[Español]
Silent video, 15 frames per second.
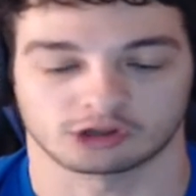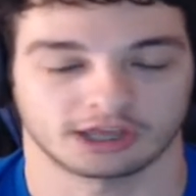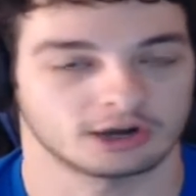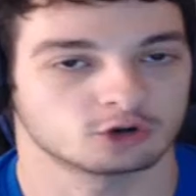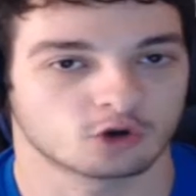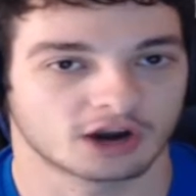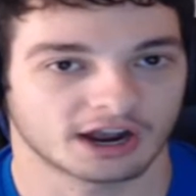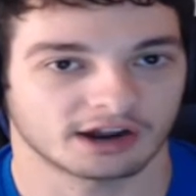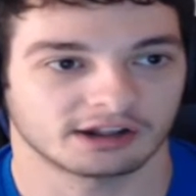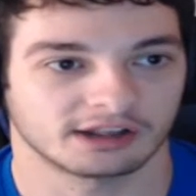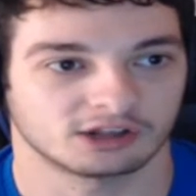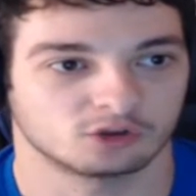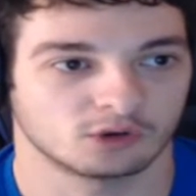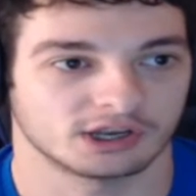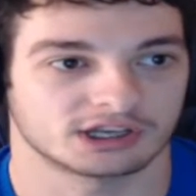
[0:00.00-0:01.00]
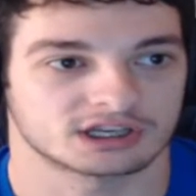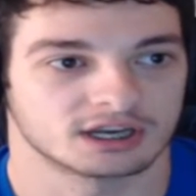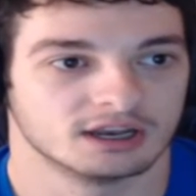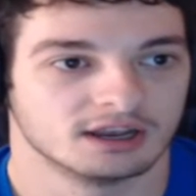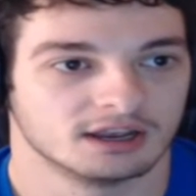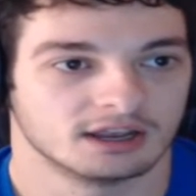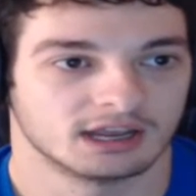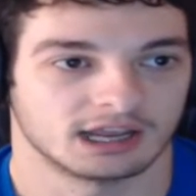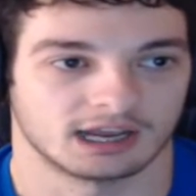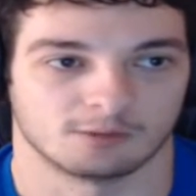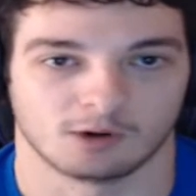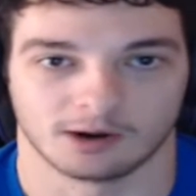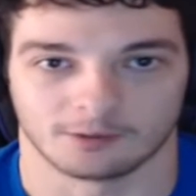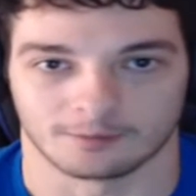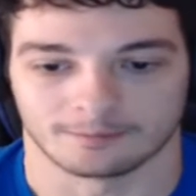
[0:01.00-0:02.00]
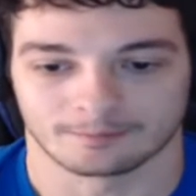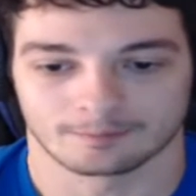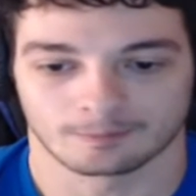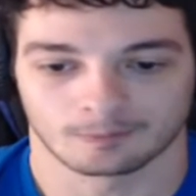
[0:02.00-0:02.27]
o tienes un canal de Twitch, y bueno,